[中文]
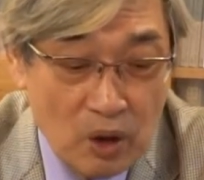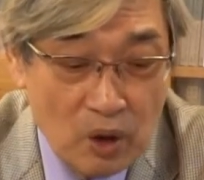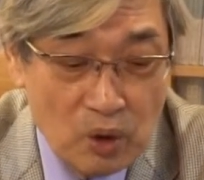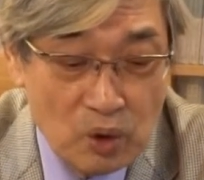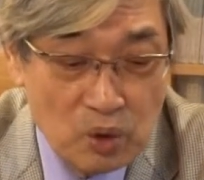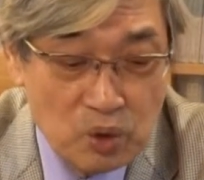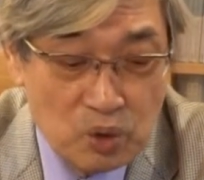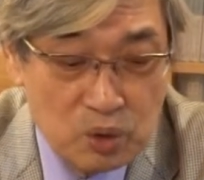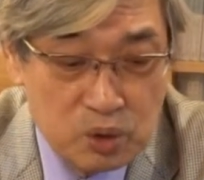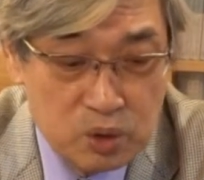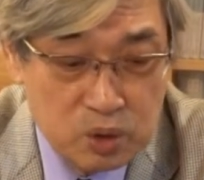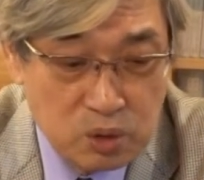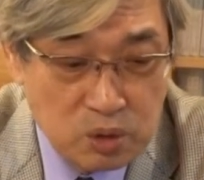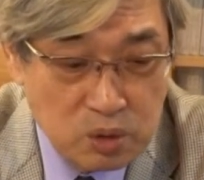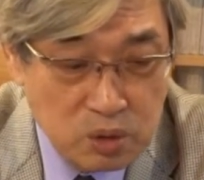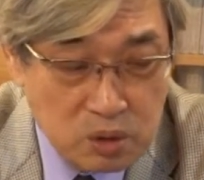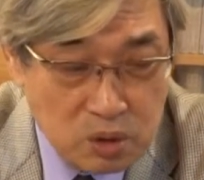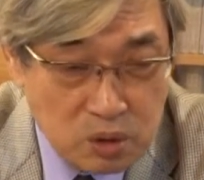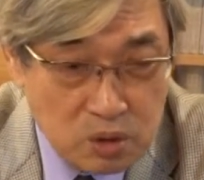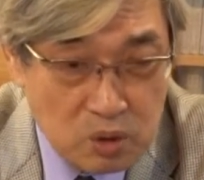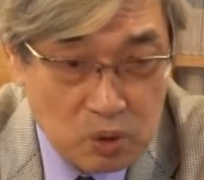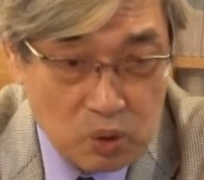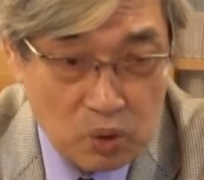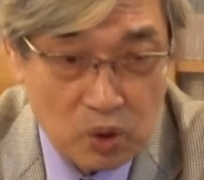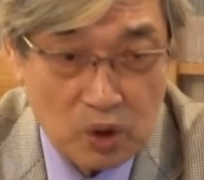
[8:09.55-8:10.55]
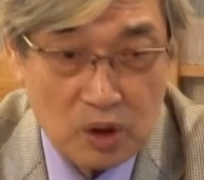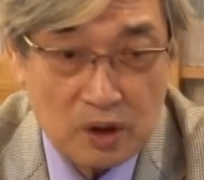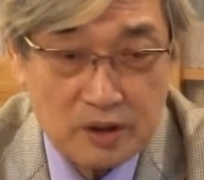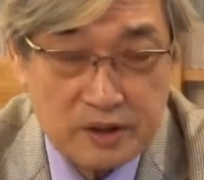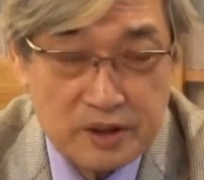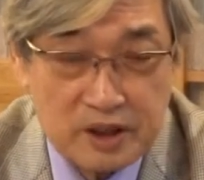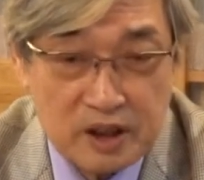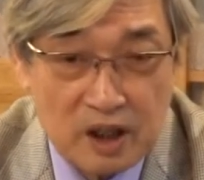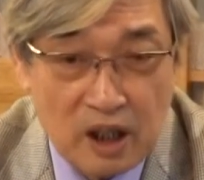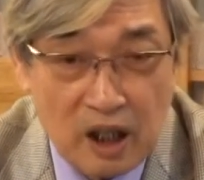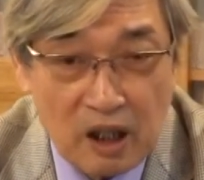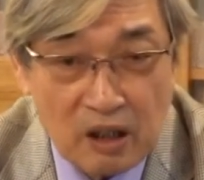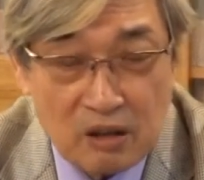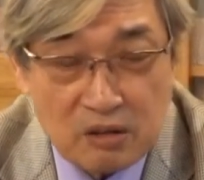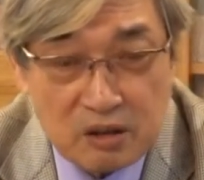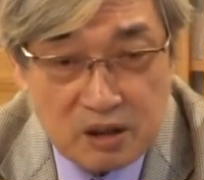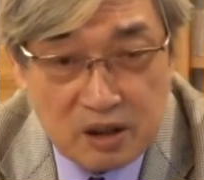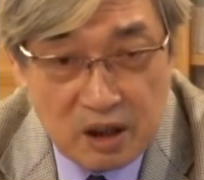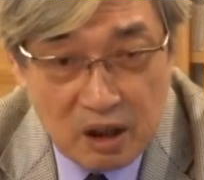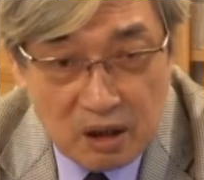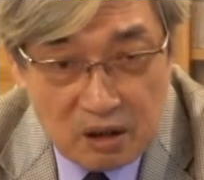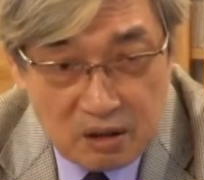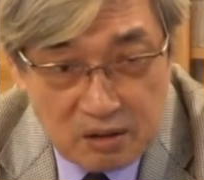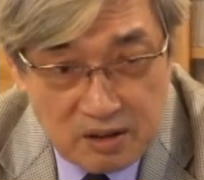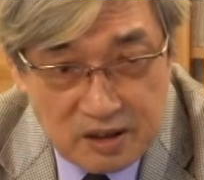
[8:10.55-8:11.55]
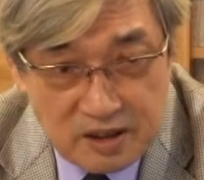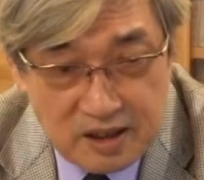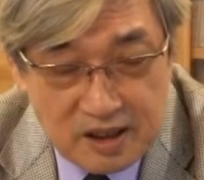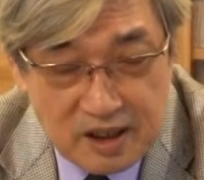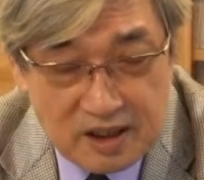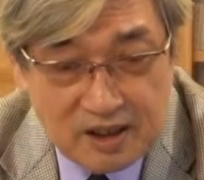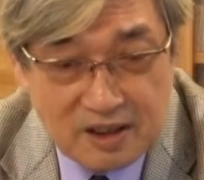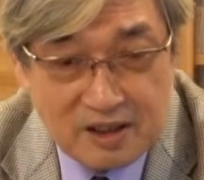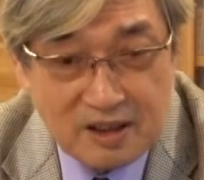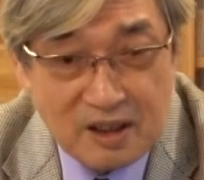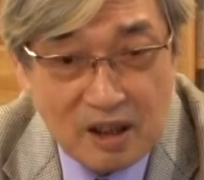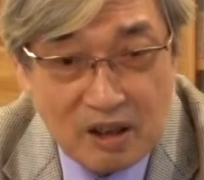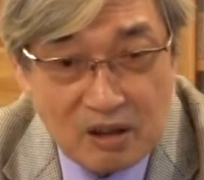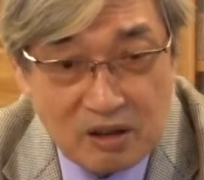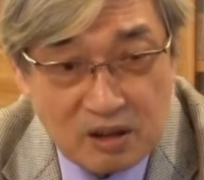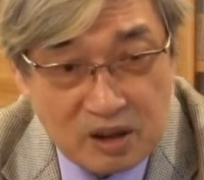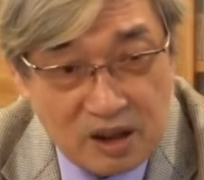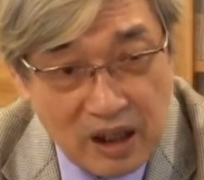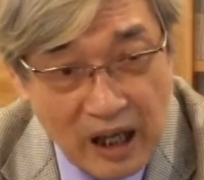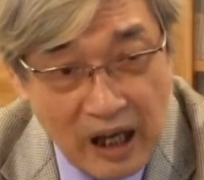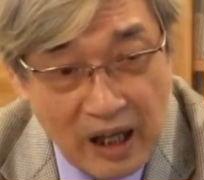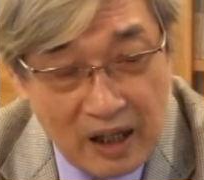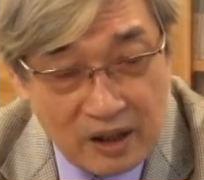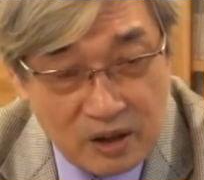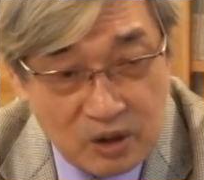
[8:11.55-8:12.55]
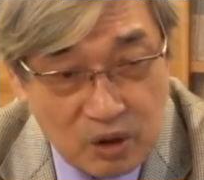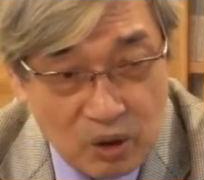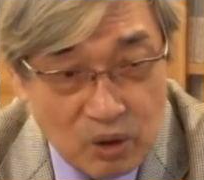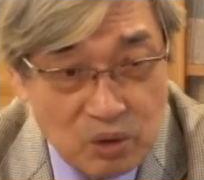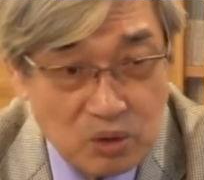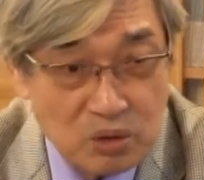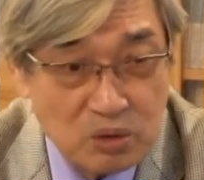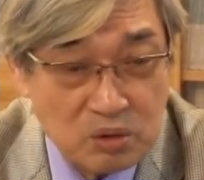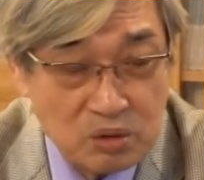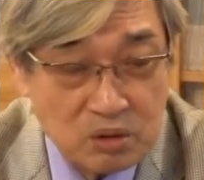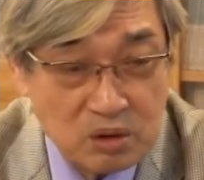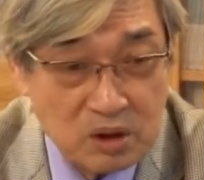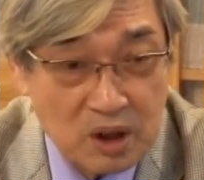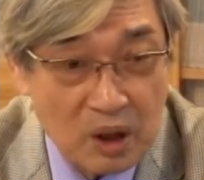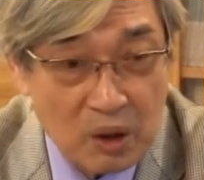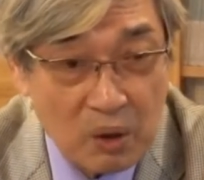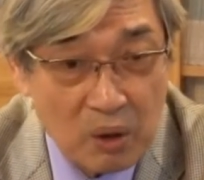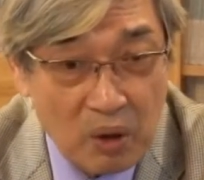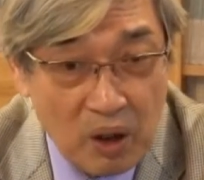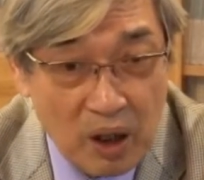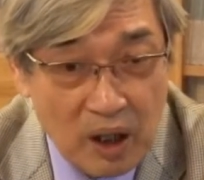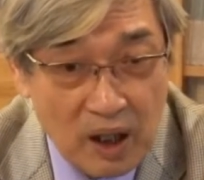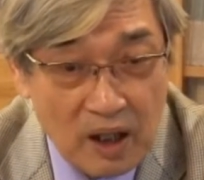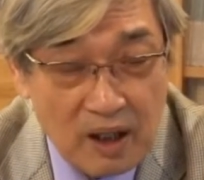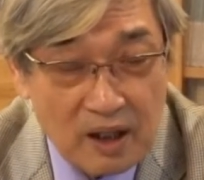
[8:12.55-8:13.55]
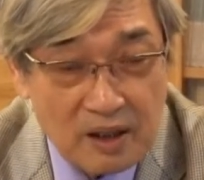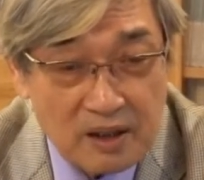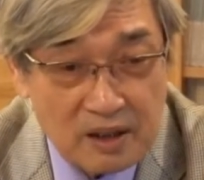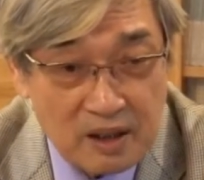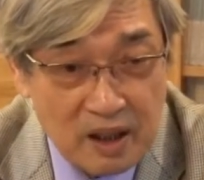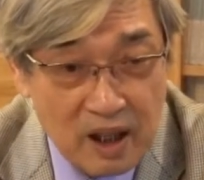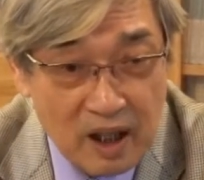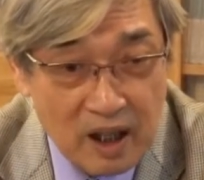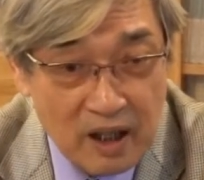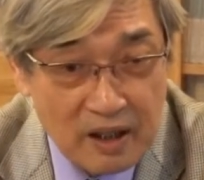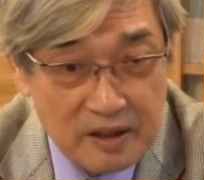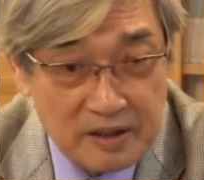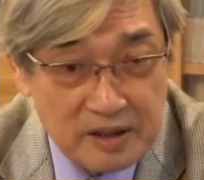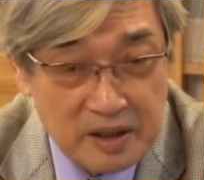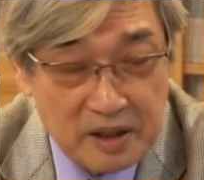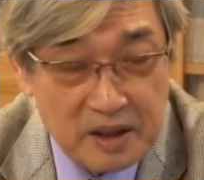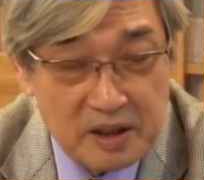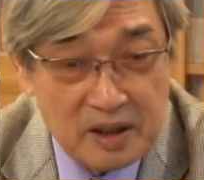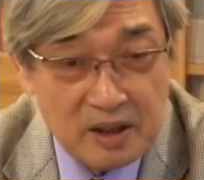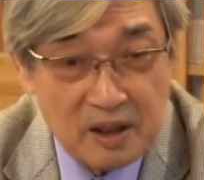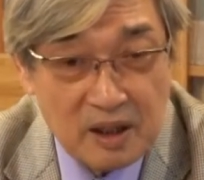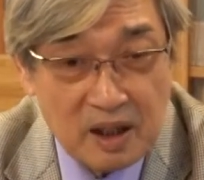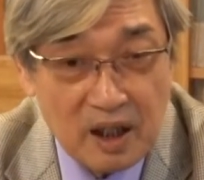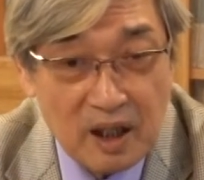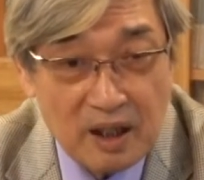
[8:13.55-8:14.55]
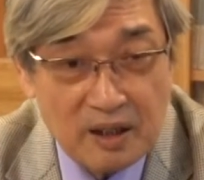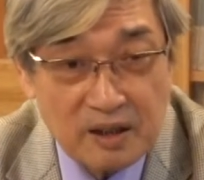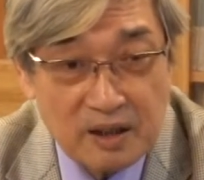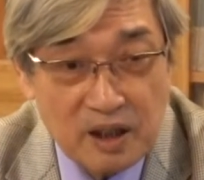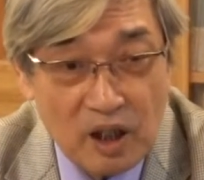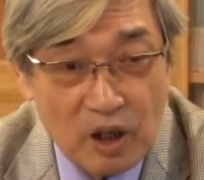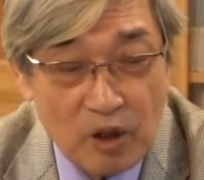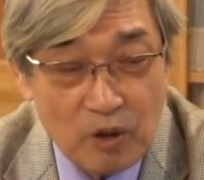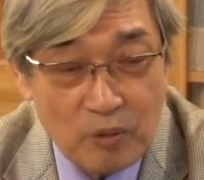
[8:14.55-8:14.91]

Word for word: 如果曹操真要打东吴的话，他应该要